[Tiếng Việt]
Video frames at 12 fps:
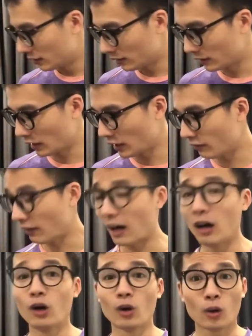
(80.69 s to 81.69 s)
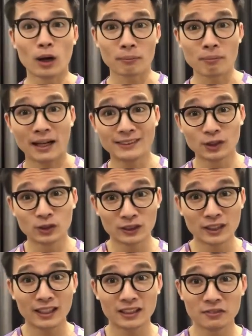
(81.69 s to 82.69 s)
rơi vào khoảng 3 triệu
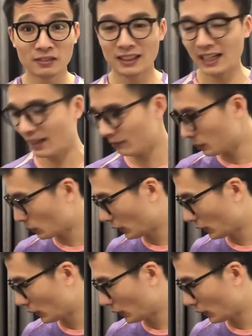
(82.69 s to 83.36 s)
rưỡi tiền Việt Nam nha mọi